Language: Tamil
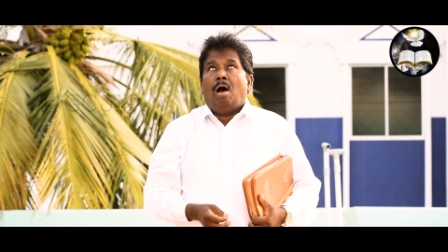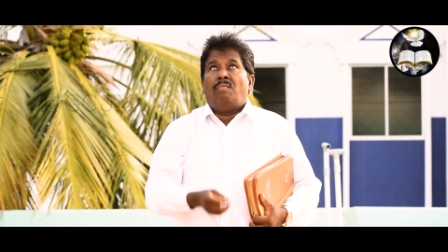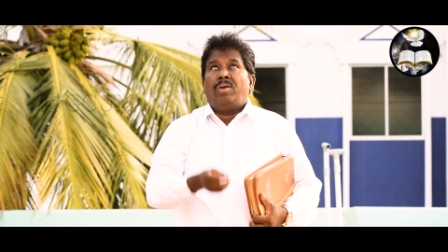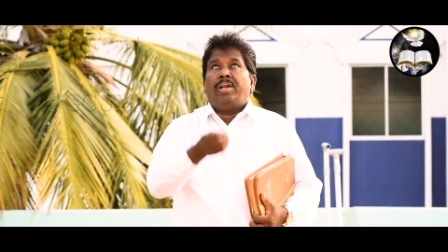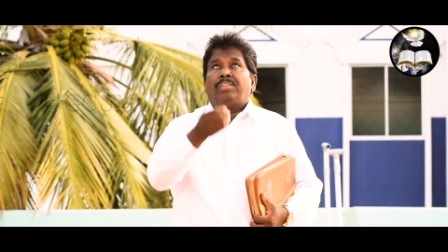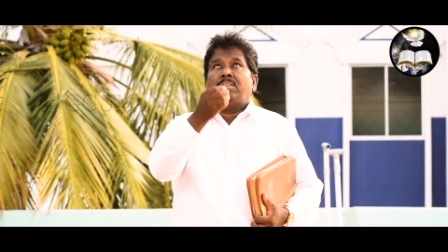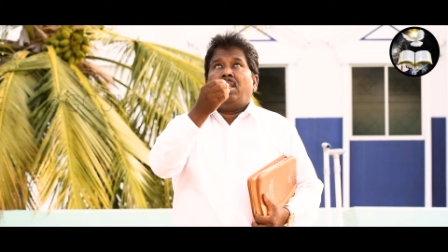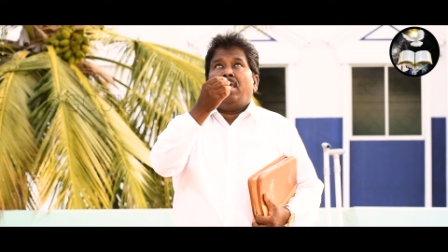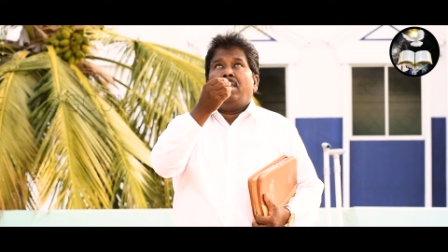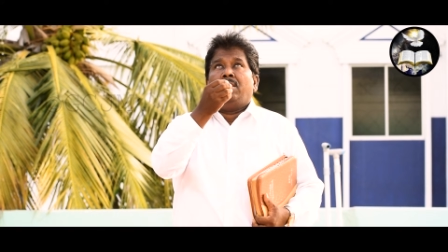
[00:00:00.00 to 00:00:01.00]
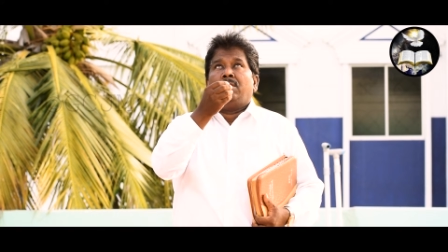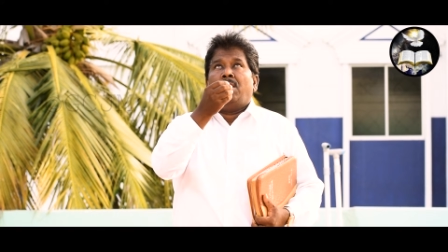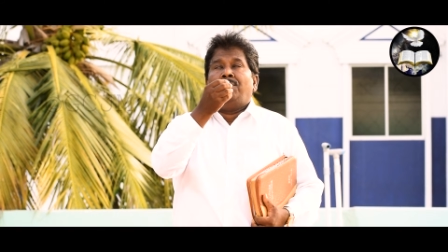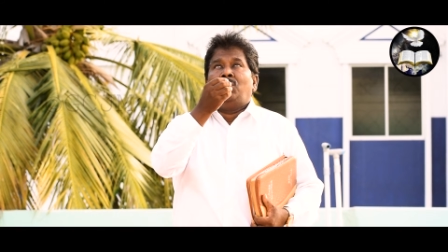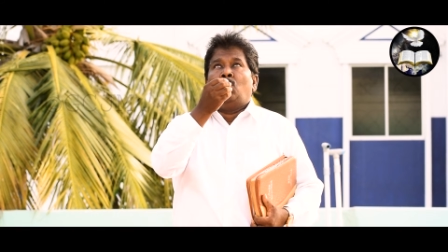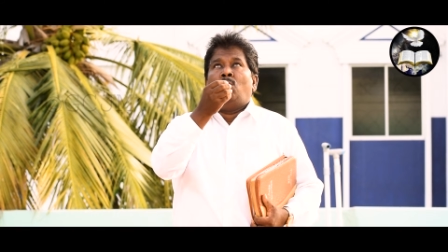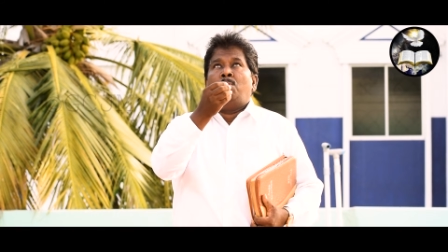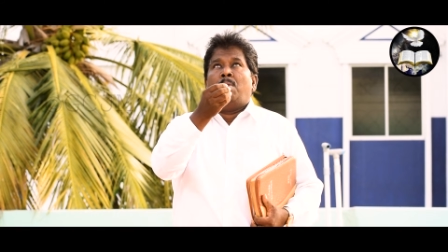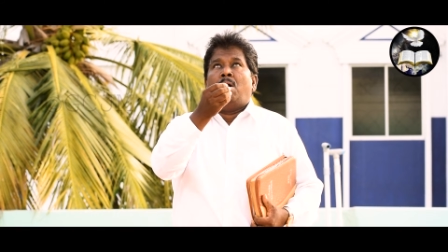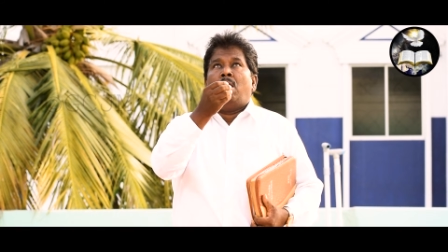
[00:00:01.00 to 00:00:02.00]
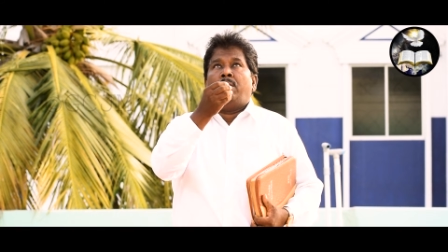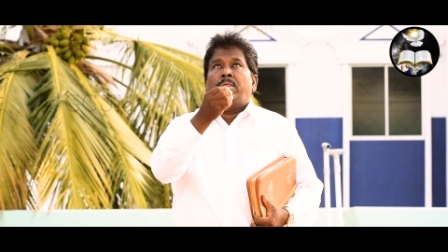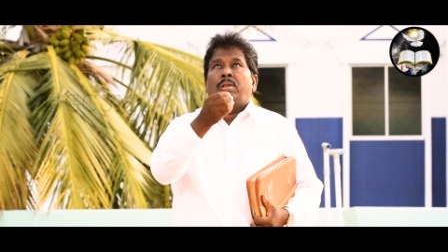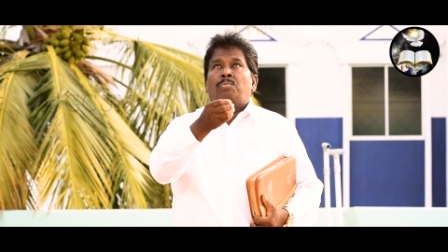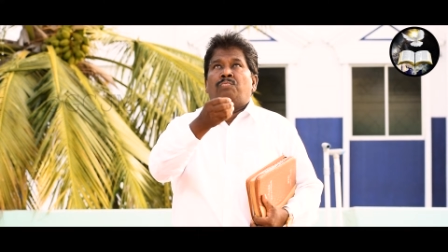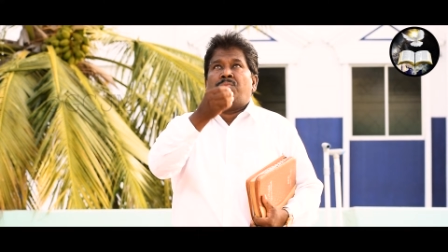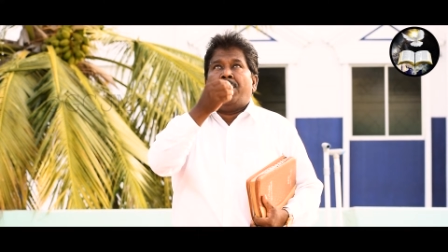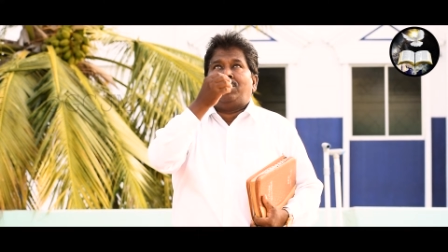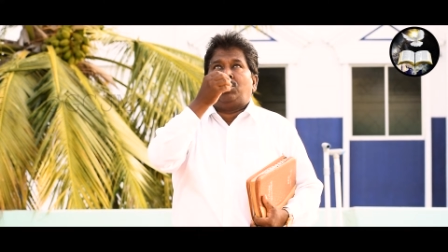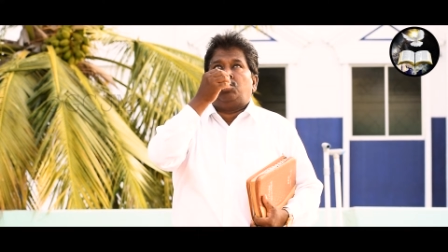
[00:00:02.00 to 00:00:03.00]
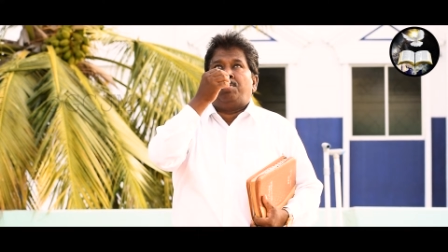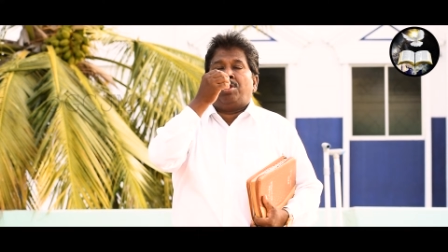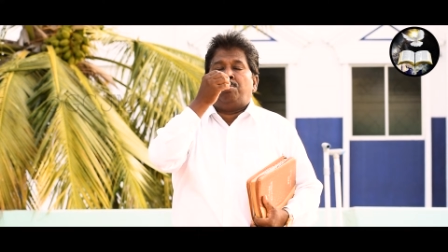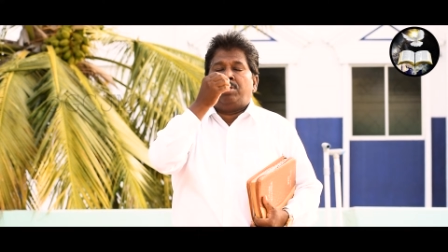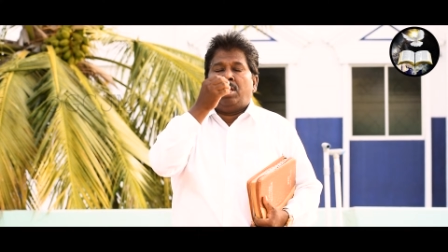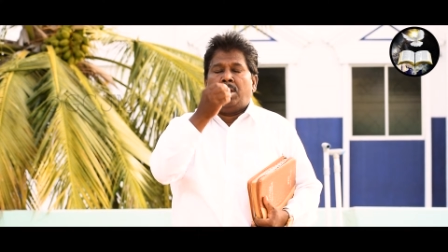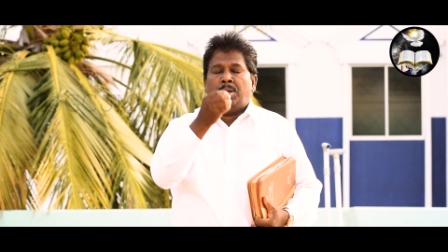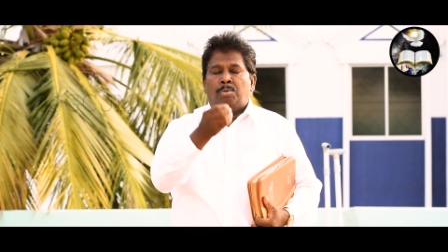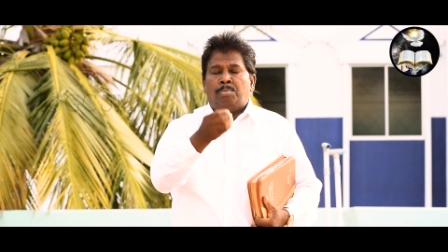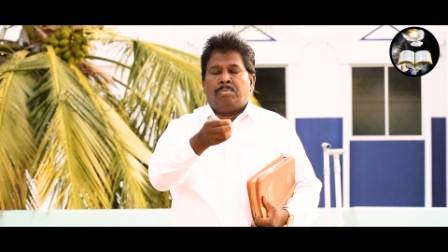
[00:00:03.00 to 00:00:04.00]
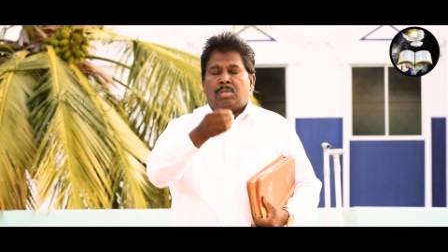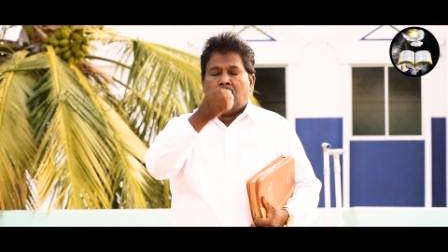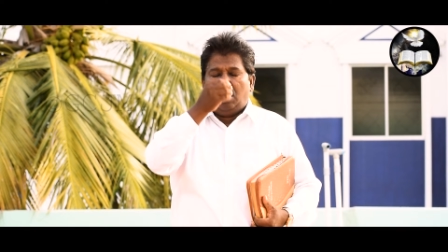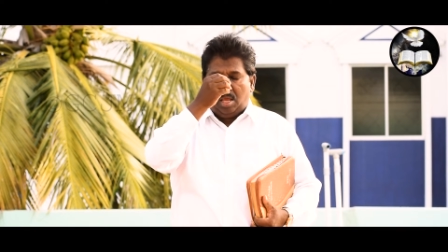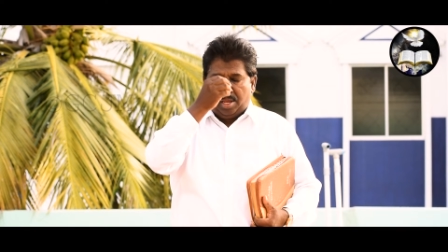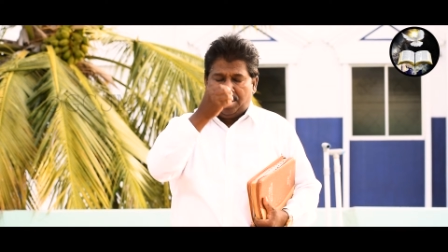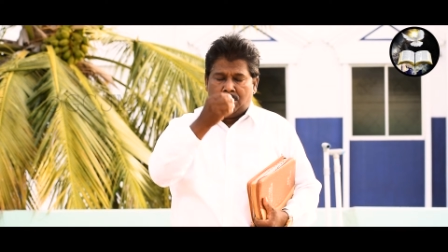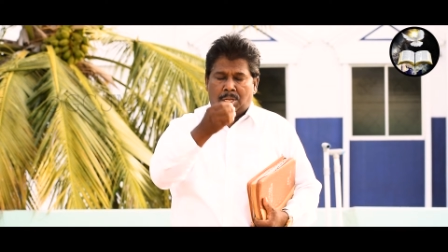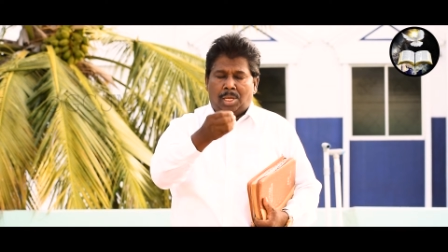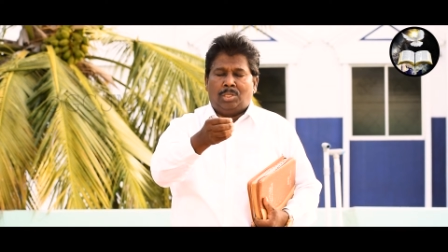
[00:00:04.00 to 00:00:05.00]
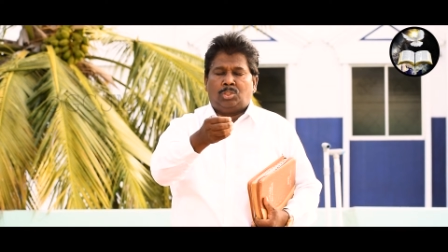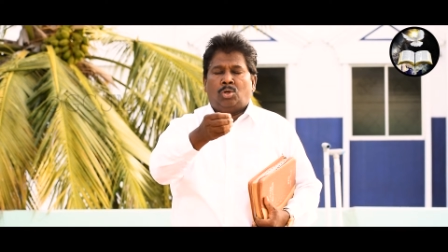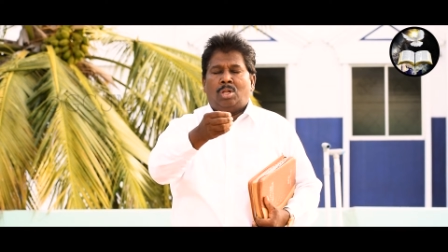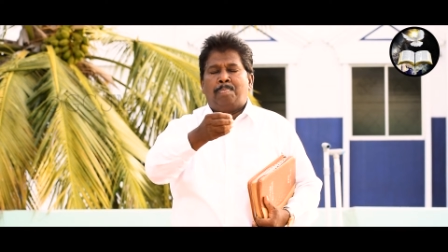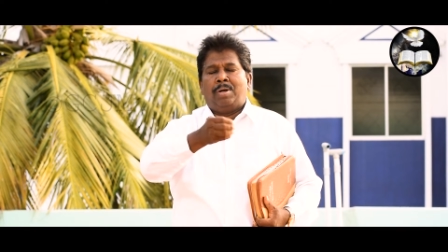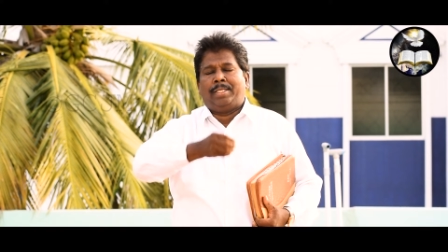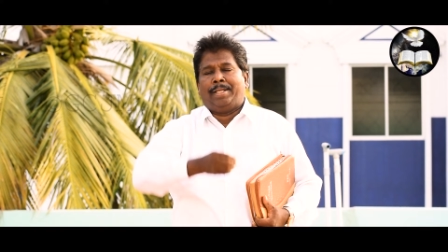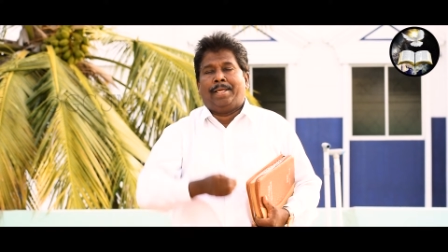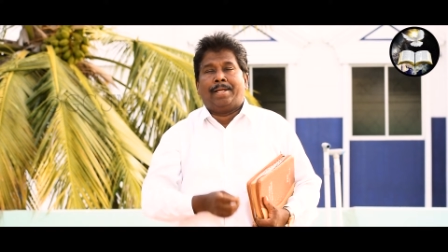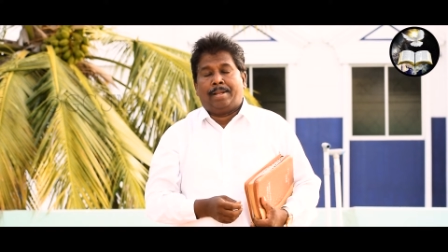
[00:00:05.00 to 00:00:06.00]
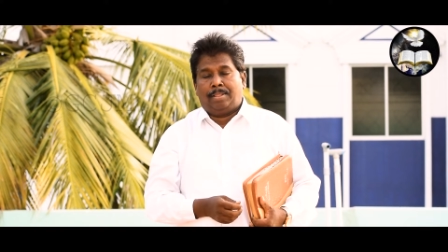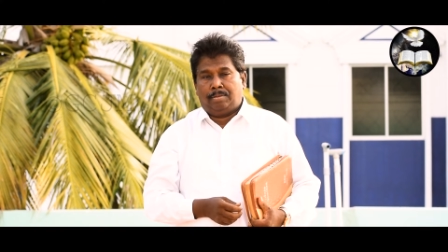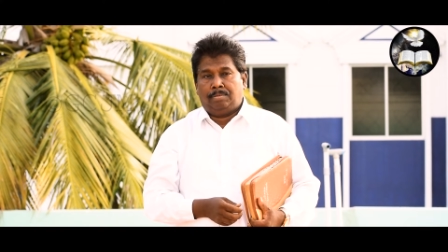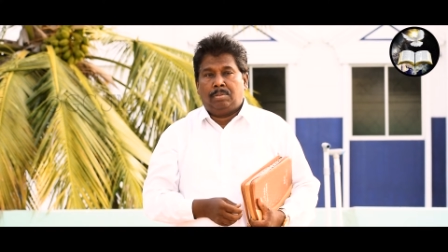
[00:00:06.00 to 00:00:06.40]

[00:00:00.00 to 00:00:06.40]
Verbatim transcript: அவரிடத்திலே எந்த ஒரு மாறுதலும் வேற்றுமையும் நிழலும் இல்லை என்று இங்கே சொல்லப்பட்டிருக்கிறது